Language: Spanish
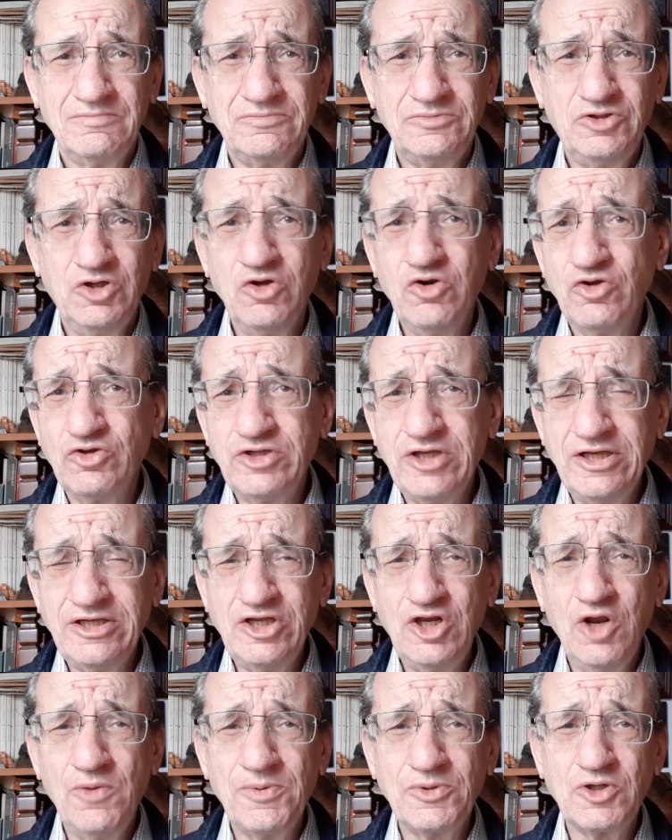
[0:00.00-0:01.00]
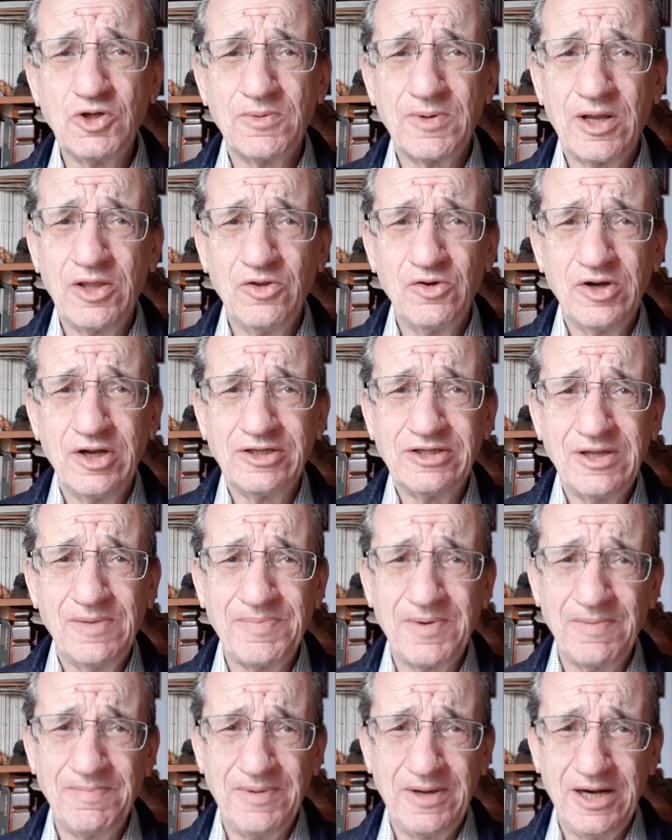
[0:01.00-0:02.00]
Yo no sé si López Obrador está
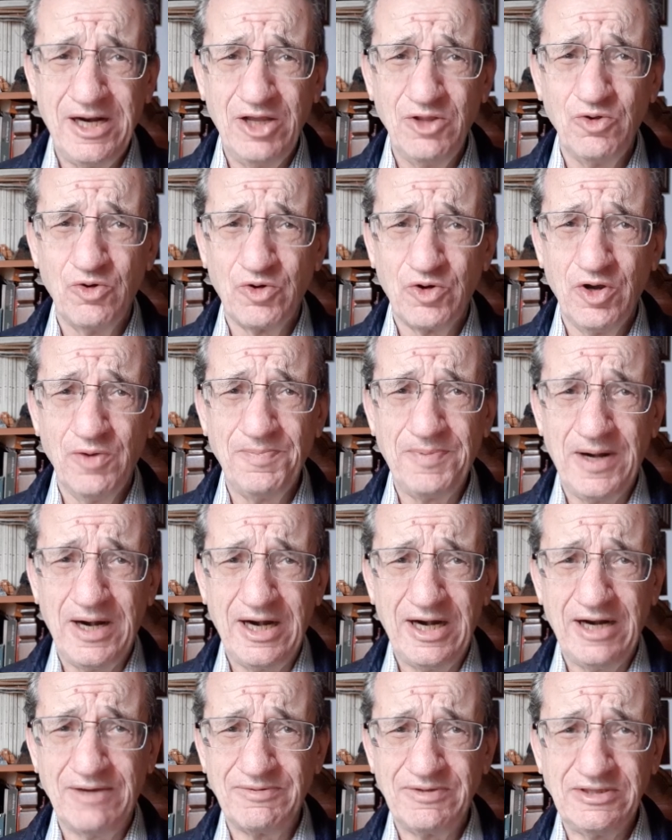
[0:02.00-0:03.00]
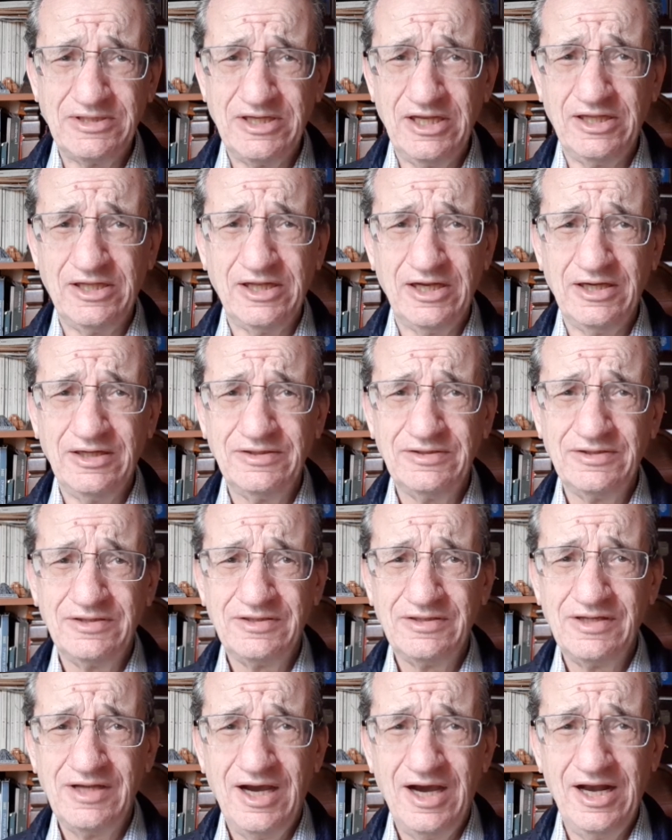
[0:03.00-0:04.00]
preparado o no para la visita
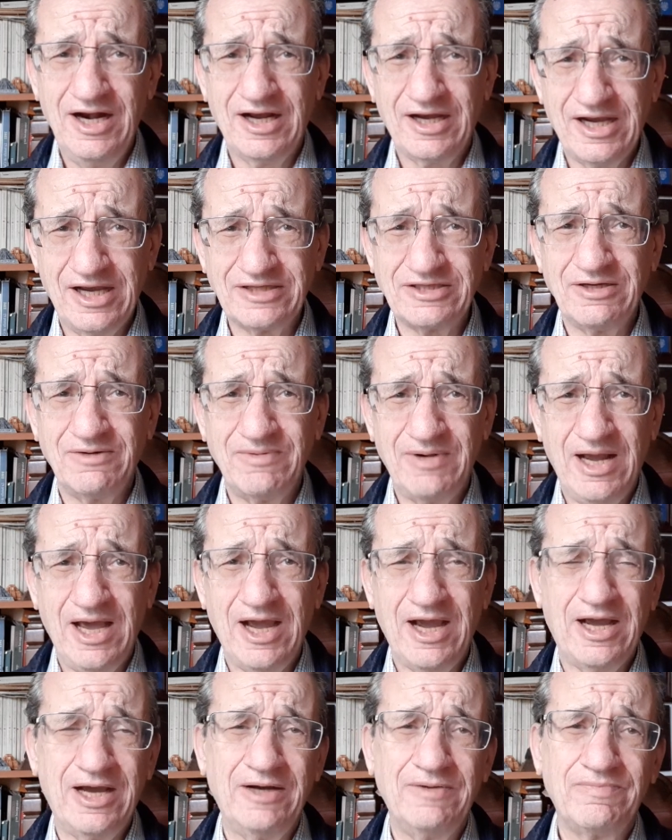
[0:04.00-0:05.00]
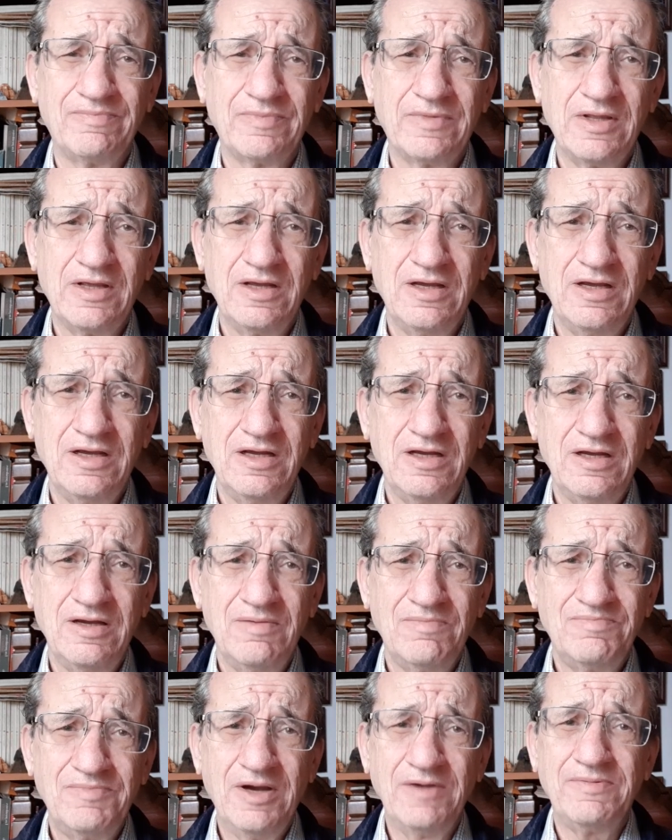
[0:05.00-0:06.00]
a la Casa Blanca.
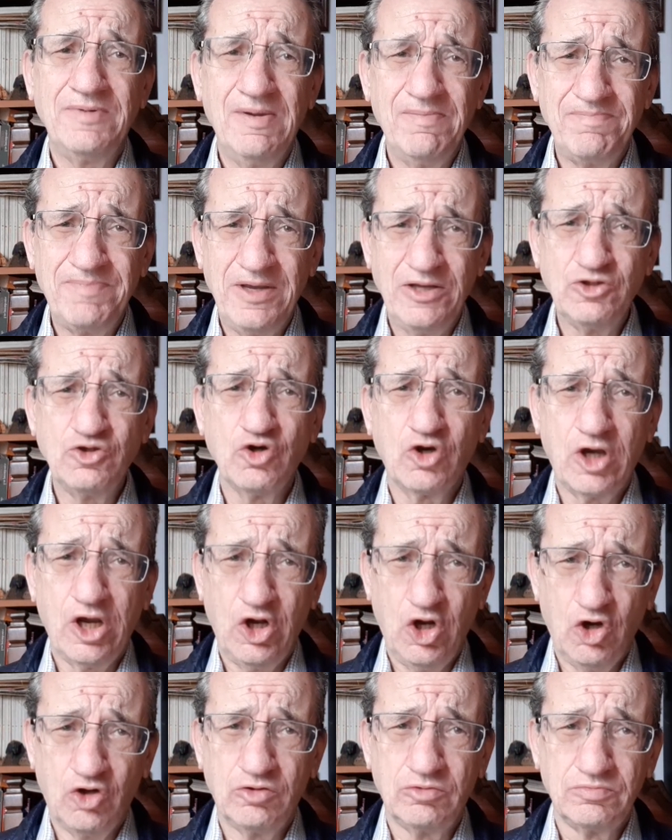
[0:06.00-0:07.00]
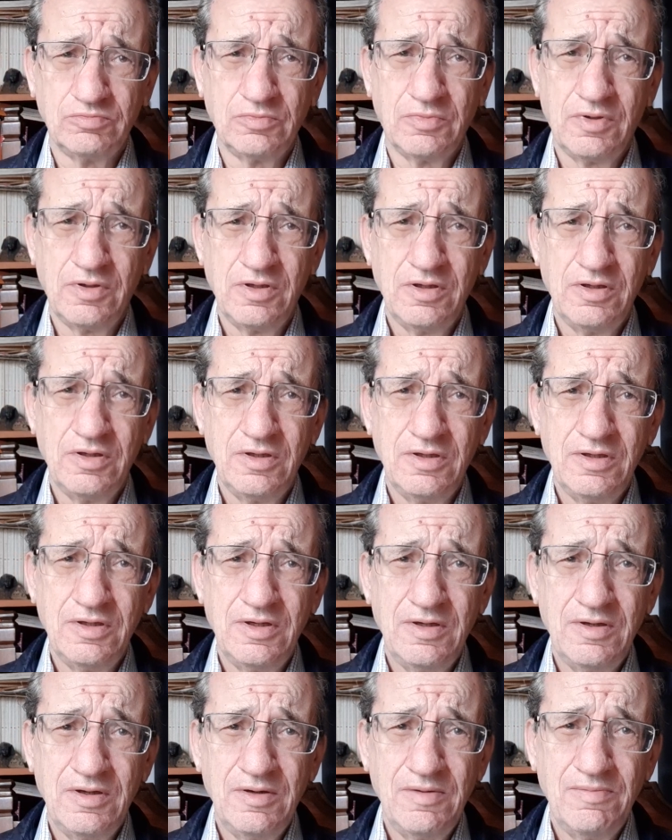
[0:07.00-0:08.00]
Más bien pienso que no.
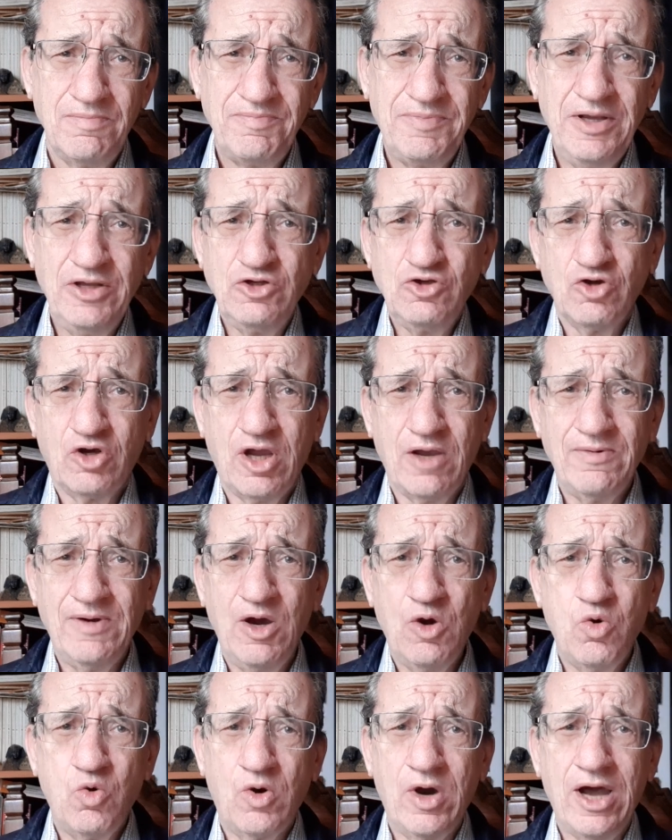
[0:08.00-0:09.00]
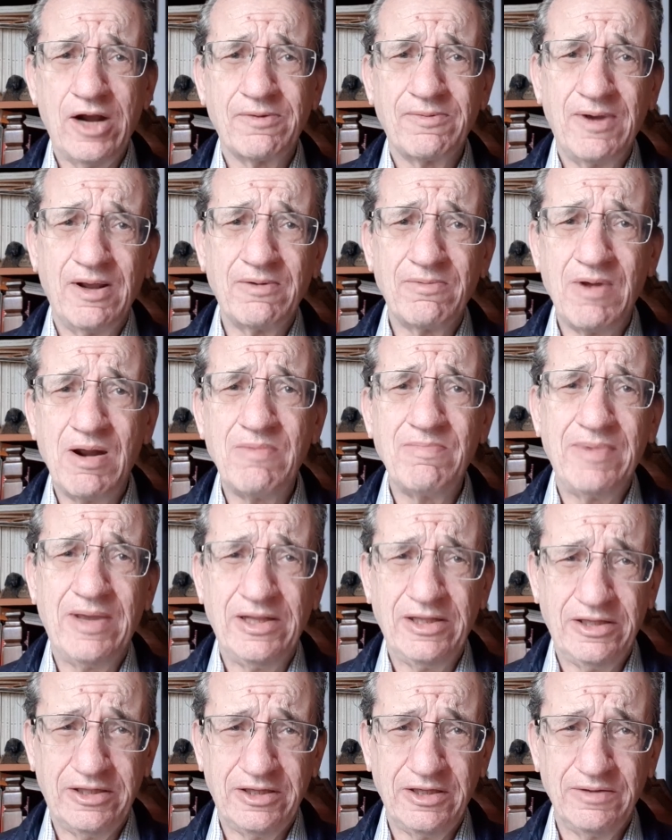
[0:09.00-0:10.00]
Pienso que va a jugar
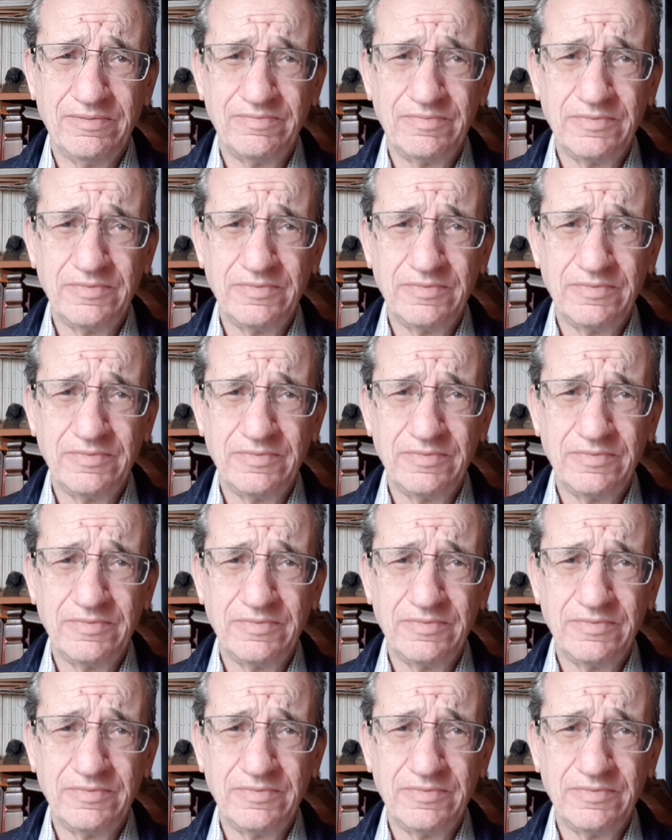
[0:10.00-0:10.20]
verbalmente.